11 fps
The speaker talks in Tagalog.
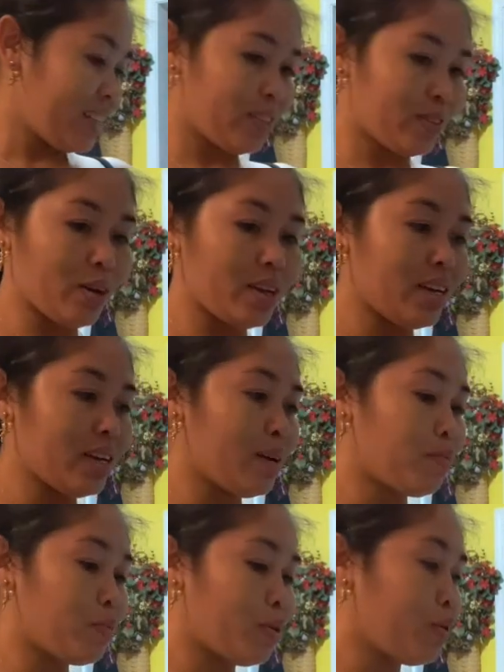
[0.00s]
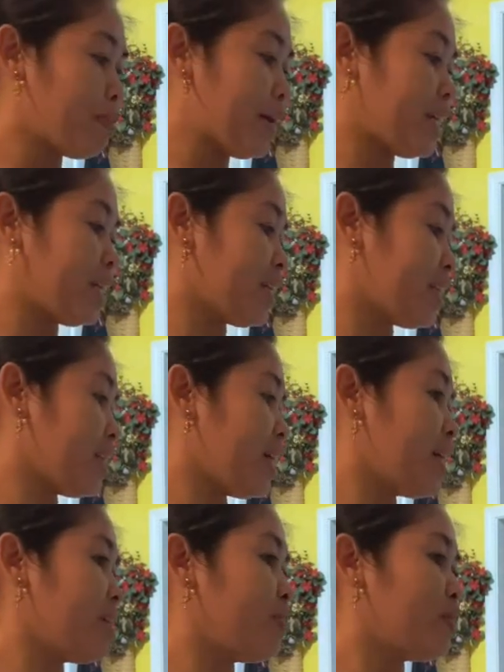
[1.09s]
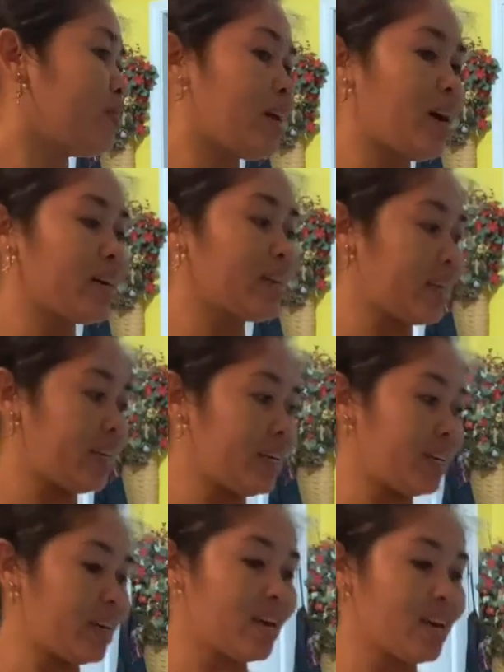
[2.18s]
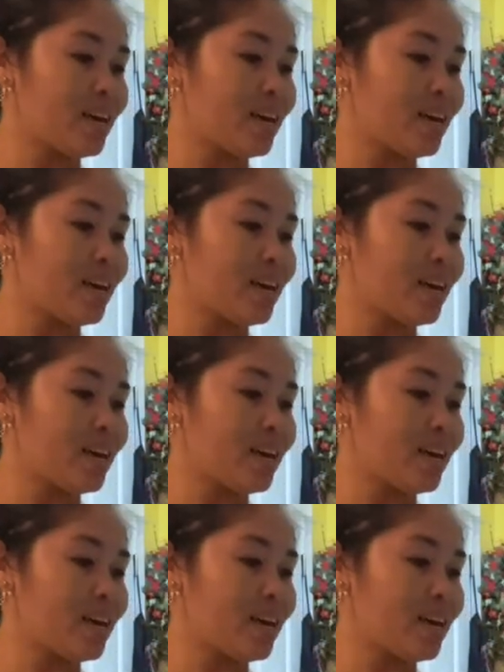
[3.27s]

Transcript: So, ayan na po, mainit na yung aking